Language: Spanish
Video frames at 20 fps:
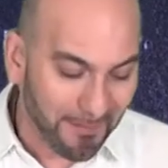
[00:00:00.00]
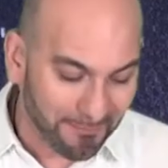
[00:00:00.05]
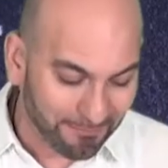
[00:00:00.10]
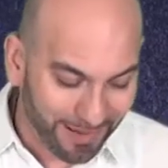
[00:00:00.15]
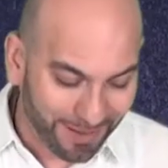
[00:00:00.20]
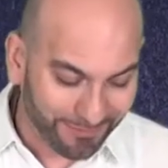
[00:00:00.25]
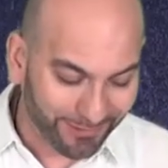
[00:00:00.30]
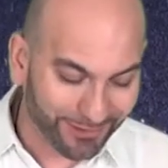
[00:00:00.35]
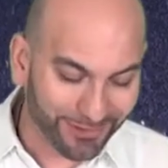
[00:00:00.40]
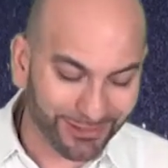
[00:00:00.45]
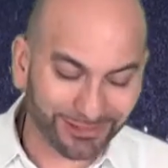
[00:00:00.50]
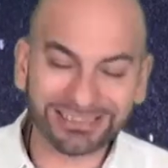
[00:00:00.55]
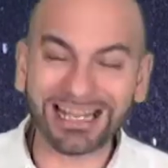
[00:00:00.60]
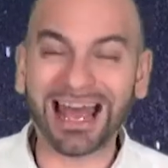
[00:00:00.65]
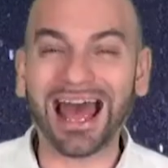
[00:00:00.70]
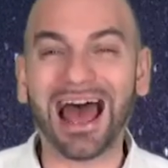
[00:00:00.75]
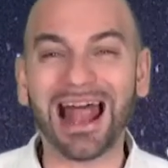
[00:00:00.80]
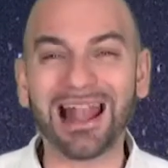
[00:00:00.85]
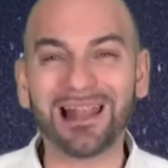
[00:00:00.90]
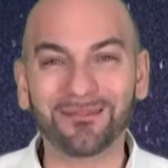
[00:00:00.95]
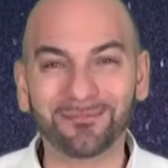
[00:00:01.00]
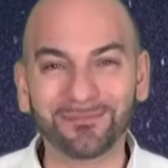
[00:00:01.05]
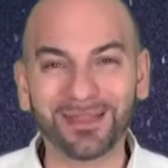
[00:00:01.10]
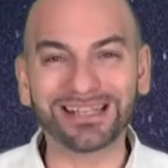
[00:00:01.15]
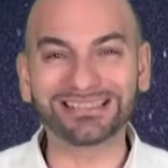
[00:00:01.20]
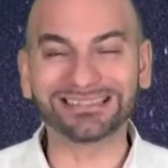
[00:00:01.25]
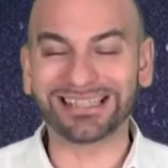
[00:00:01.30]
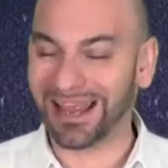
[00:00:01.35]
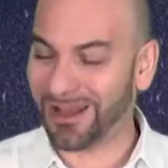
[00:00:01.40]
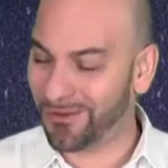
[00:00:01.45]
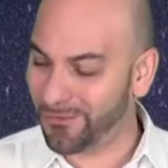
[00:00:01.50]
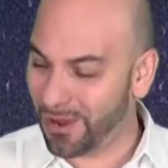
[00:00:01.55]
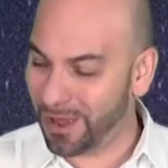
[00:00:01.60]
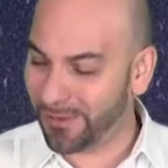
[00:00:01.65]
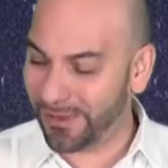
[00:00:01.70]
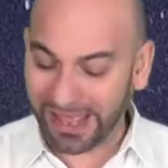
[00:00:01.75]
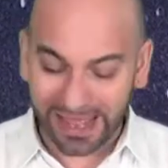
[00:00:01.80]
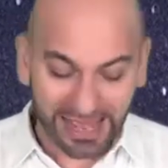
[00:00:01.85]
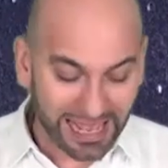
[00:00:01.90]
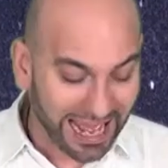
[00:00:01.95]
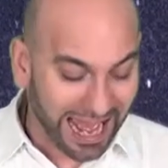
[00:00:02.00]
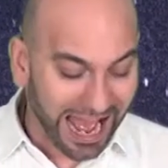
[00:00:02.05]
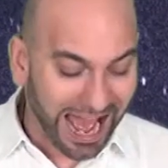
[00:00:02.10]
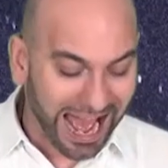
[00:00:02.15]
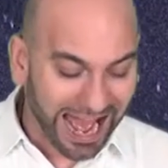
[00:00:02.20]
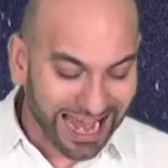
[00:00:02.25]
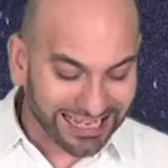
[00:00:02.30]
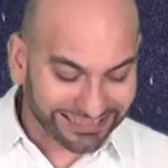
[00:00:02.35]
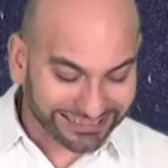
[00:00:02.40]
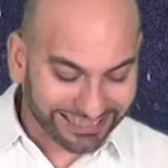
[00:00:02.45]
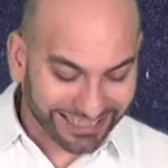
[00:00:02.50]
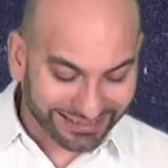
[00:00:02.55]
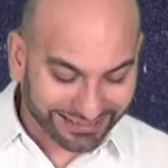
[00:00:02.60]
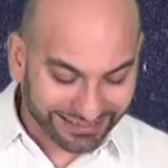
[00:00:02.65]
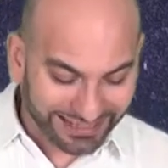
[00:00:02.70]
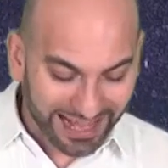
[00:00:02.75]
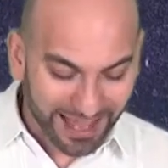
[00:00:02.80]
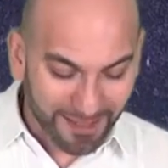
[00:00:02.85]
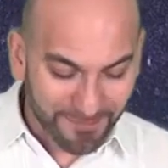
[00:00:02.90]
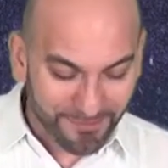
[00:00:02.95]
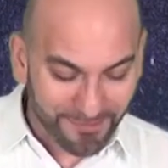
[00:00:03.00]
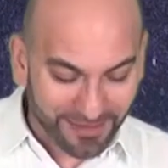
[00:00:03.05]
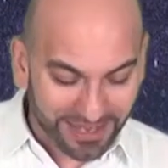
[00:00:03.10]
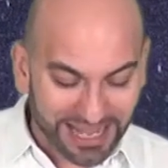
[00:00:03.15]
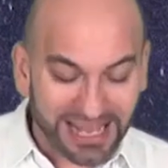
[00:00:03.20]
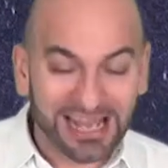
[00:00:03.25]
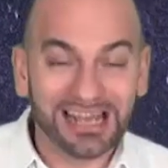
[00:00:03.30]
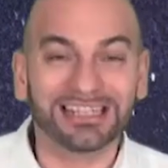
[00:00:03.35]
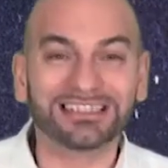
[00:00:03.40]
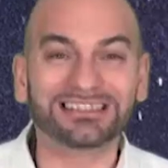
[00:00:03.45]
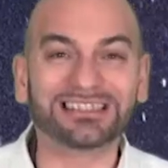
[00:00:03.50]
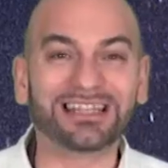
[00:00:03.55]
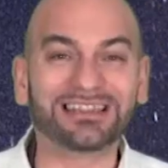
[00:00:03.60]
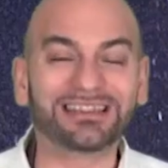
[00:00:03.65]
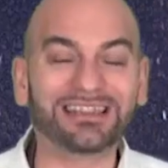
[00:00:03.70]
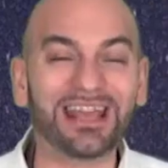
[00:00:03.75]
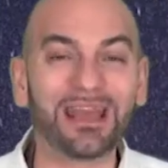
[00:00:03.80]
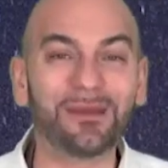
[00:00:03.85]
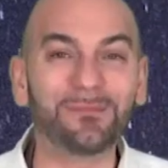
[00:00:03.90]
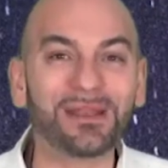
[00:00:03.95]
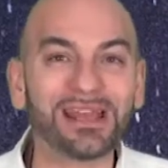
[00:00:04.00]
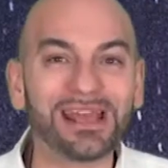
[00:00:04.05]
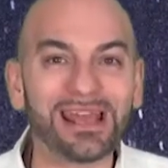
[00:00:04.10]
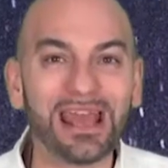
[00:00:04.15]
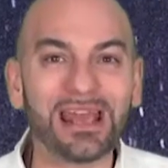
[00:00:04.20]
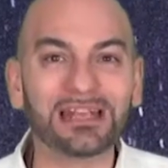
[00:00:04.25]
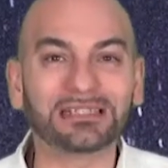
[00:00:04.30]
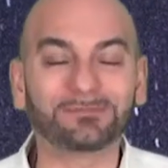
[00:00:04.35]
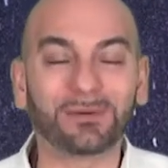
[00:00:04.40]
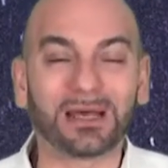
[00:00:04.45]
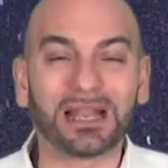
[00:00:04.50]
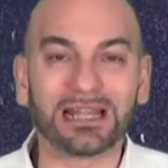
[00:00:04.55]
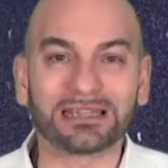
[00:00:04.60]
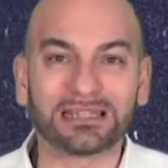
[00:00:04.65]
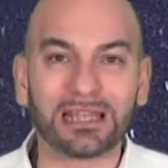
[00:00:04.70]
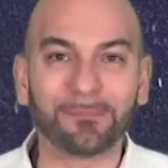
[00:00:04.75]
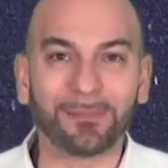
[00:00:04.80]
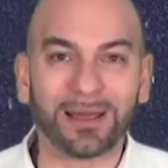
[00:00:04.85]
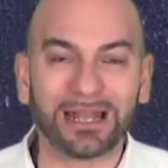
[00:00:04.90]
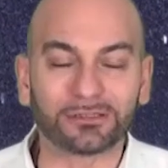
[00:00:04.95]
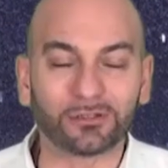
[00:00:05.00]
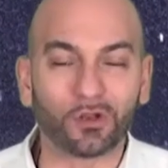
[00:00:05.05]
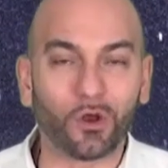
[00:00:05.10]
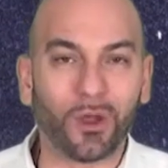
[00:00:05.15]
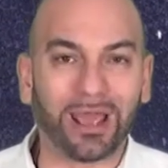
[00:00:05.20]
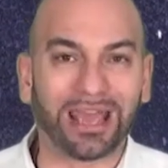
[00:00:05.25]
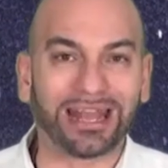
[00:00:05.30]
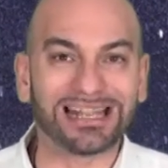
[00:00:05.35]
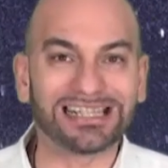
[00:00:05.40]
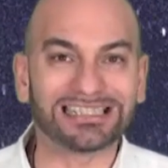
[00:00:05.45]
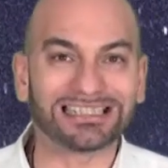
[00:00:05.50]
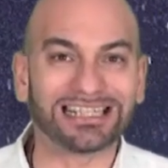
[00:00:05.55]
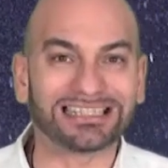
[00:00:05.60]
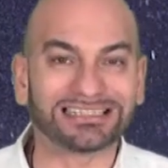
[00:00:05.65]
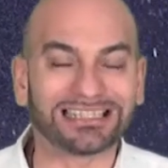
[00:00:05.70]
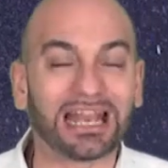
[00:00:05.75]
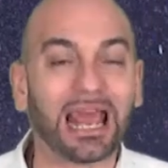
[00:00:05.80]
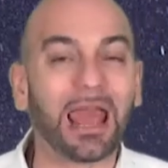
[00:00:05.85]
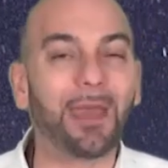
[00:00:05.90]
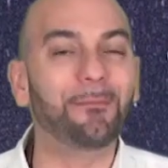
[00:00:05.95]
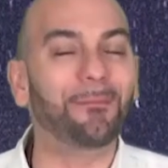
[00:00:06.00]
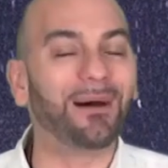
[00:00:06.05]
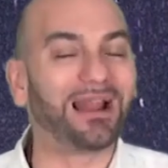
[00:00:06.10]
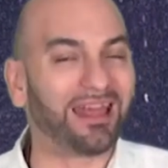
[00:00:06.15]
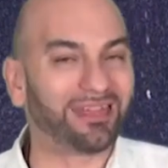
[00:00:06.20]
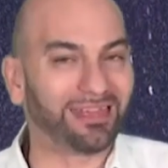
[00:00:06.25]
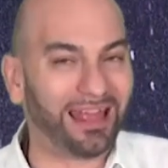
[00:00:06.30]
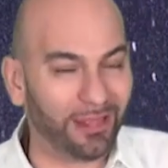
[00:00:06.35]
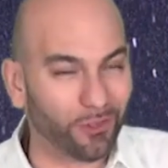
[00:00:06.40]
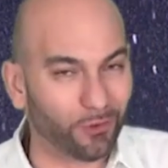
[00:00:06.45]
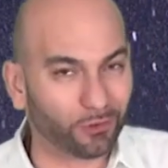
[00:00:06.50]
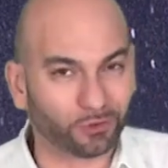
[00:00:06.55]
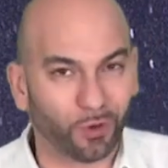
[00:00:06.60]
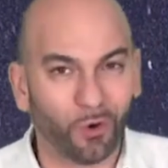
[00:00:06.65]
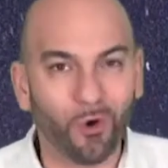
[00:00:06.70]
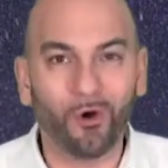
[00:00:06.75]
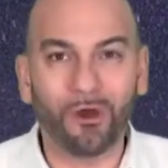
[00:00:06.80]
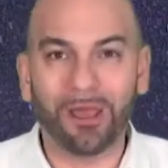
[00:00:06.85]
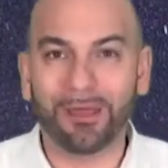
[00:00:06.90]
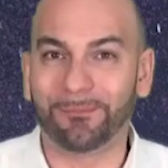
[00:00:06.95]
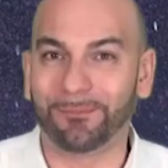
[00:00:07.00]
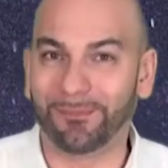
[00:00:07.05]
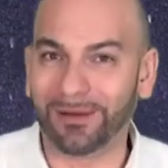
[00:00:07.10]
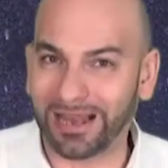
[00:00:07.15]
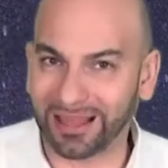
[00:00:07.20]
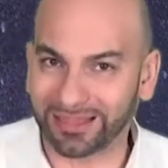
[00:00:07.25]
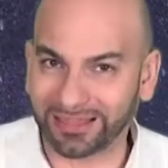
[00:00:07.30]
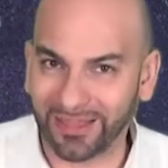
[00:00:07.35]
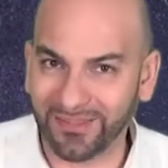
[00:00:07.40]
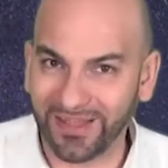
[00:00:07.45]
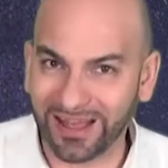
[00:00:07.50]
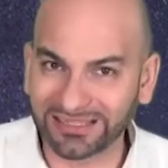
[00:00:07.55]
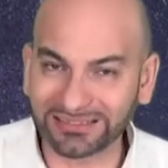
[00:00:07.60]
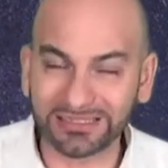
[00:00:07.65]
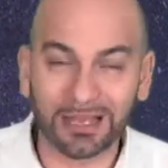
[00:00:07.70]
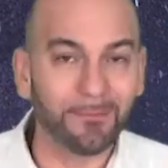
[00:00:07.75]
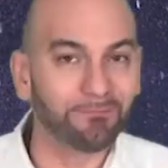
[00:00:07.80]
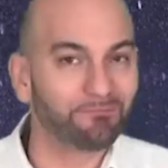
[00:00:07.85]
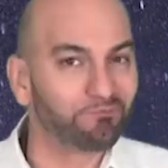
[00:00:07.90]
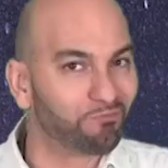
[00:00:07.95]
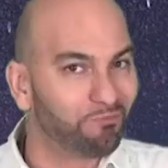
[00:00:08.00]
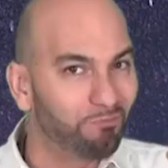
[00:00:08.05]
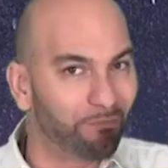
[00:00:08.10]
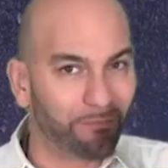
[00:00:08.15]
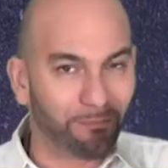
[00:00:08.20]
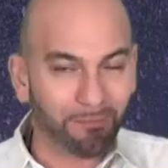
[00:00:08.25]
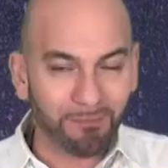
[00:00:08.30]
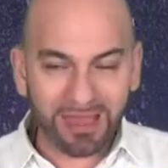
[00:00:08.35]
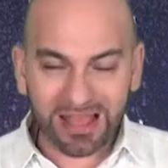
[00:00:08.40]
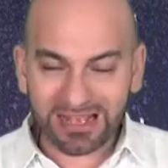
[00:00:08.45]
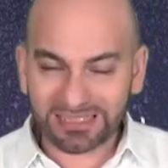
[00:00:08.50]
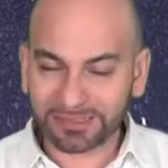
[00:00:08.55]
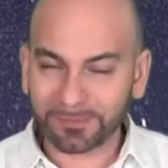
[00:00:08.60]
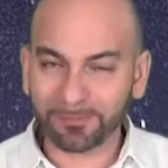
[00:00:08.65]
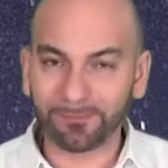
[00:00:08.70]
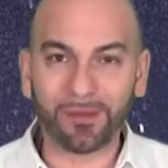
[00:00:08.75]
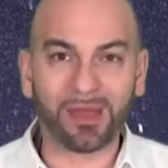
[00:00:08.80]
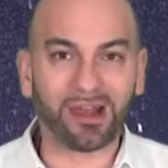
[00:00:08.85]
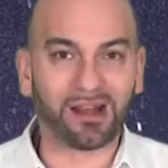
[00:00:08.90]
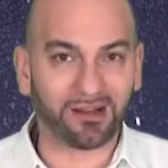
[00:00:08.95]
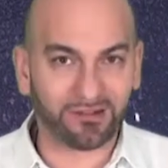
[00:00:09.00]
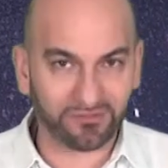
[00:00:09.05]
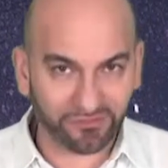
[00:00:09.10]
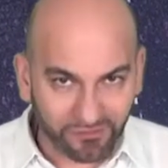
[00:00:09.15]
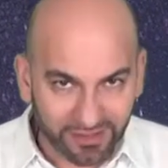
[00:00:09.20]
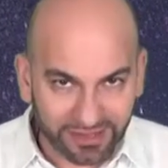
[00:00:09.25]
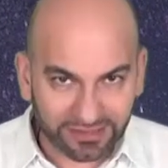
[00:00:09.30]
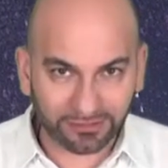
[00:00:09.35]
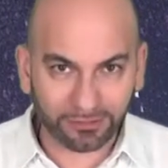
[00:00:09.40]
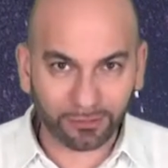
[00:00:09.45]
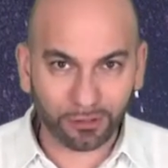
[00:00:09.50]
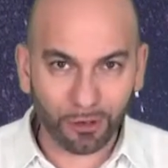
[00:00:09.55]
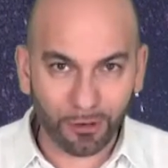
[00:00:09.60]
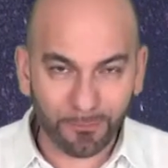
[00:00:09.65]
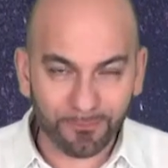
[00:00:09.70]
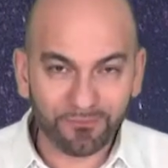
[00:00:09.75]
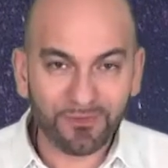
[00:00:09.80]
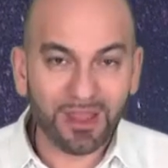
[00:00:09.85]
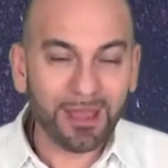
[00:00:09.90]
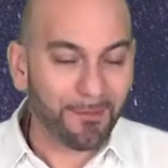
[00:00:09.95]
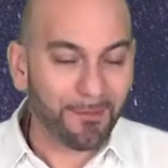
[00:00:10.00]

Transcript: Vámonos al mes 9, a septiembre. Septiembre es para ti, para todos los que queréis estar embarazados o embarazadas mes perfecto